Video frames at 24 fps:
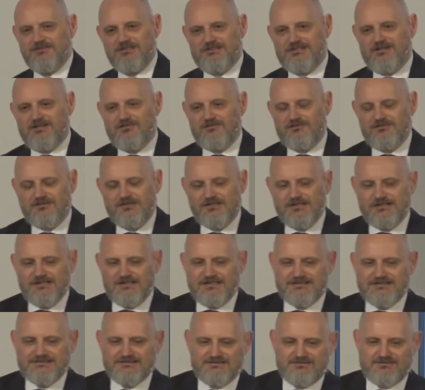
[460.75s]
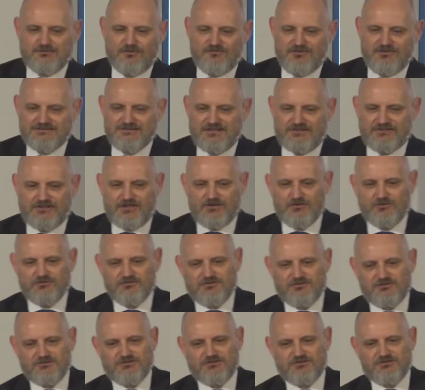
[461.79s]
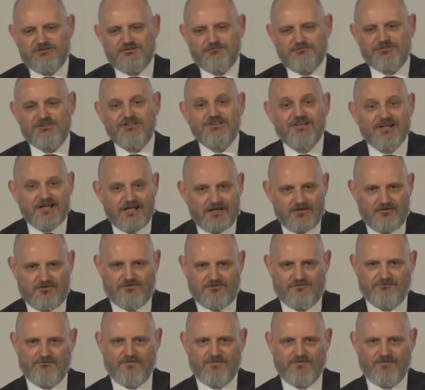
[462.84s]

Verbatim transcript: tego słowa znaczeniu, no, coś przykrego.